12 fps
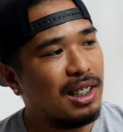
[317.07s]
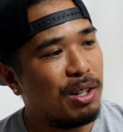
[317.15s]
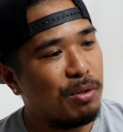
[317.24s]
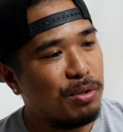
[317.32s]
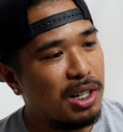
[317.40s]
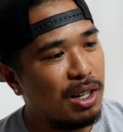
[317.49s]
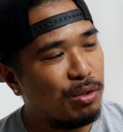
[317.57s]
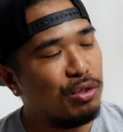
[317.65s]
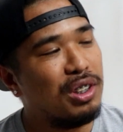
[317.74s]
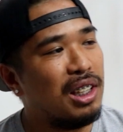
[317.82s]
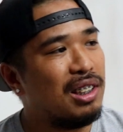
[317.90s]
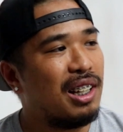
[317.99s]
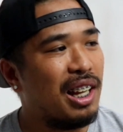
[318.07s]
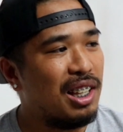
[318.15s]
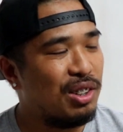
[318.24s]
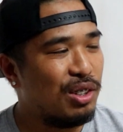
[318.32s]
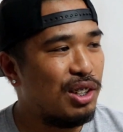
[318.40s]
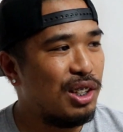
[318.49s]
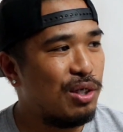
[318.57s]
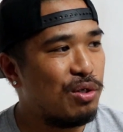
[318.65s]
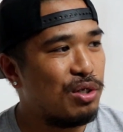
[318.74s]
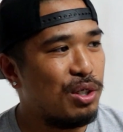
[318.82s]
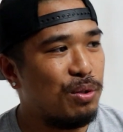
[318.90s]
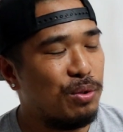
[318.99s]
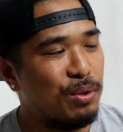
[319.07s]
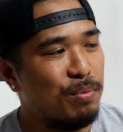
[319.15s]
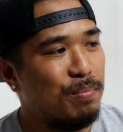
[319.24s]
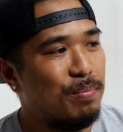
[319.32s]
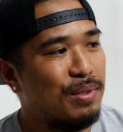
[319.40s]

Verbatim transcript: Dako na content creator dito sa YouTube